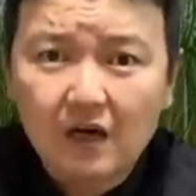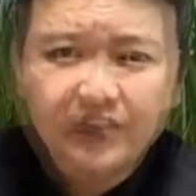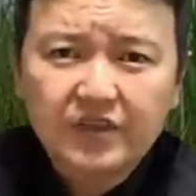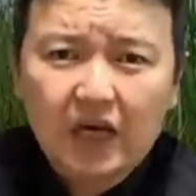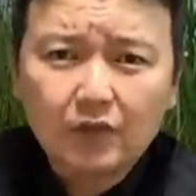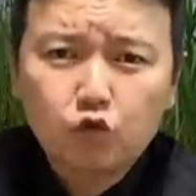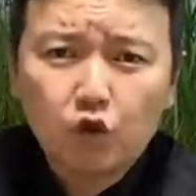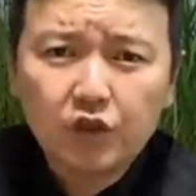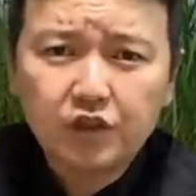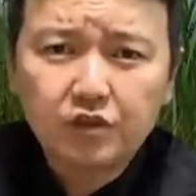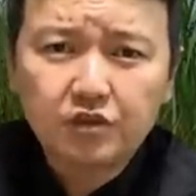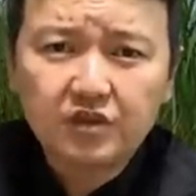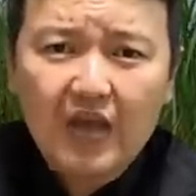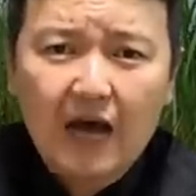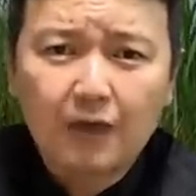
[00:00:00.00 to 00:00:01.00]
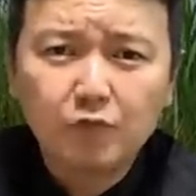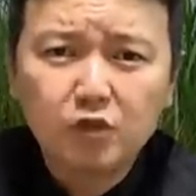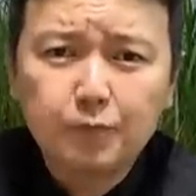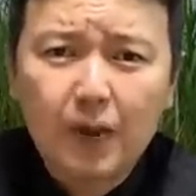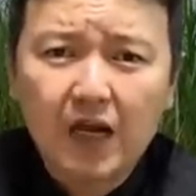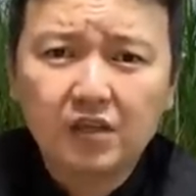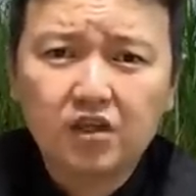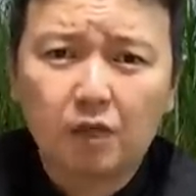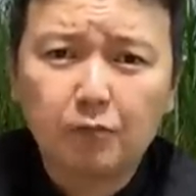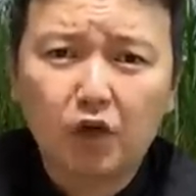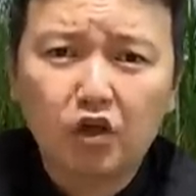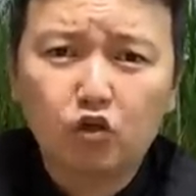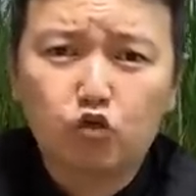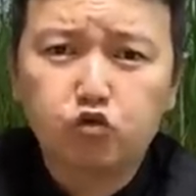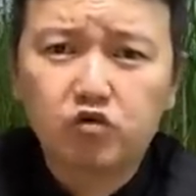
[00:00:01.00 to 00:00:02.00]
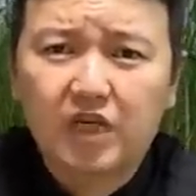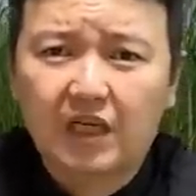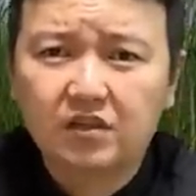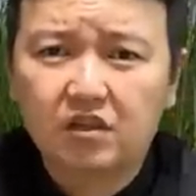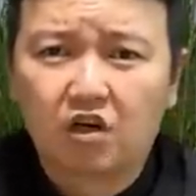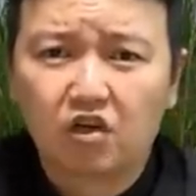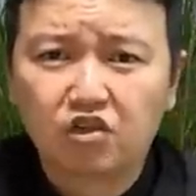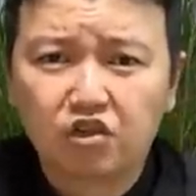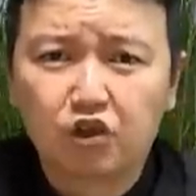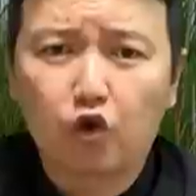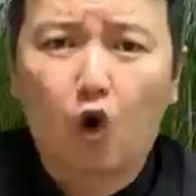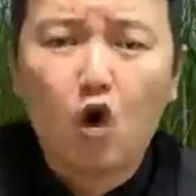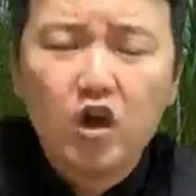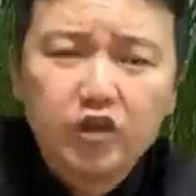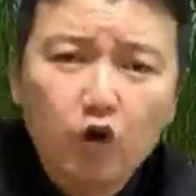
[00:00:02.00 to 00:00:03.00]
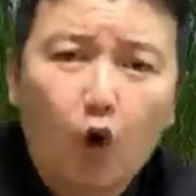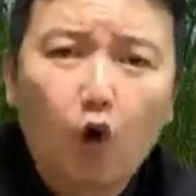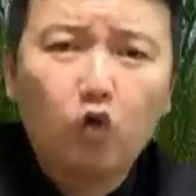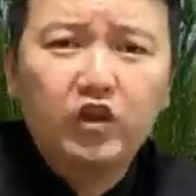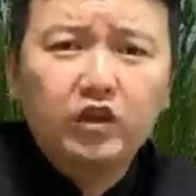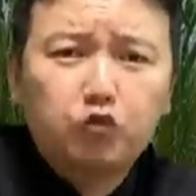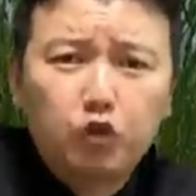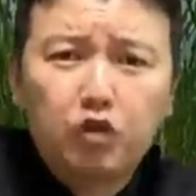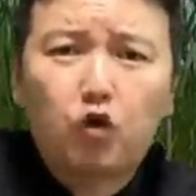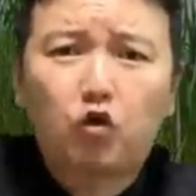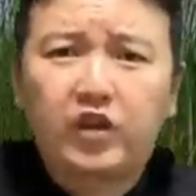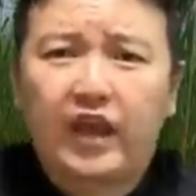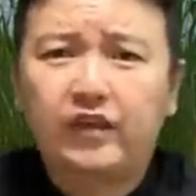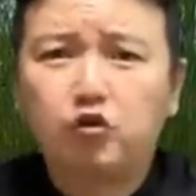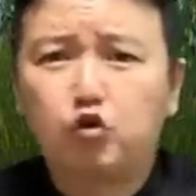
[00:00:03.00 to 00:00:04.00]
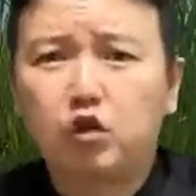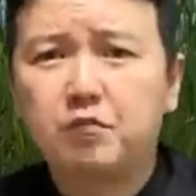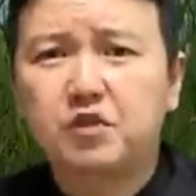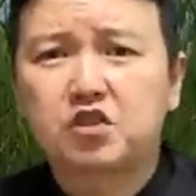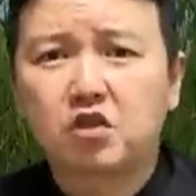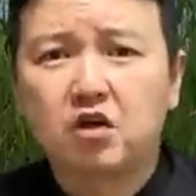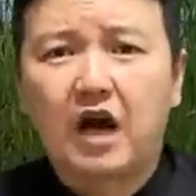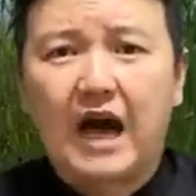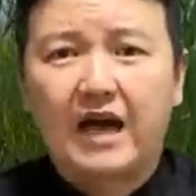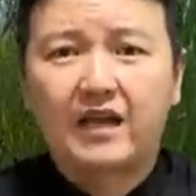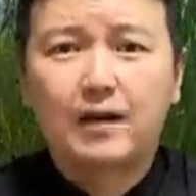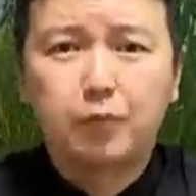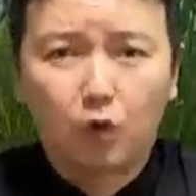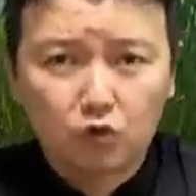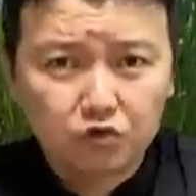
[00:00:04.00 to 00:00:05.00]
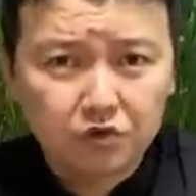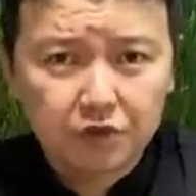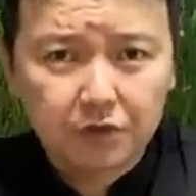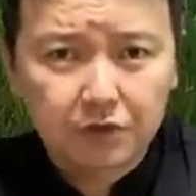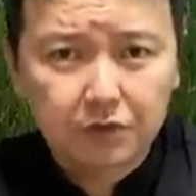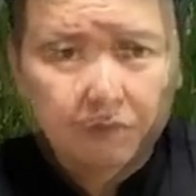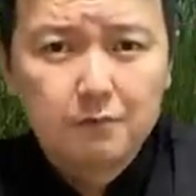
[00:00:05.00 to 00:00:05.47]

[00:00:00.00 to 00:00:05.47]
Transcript: 짱조리는 남은 8천 명의 군사를 거느리고 이 올리 뛰고 내리 뛰면서 알아보는데요.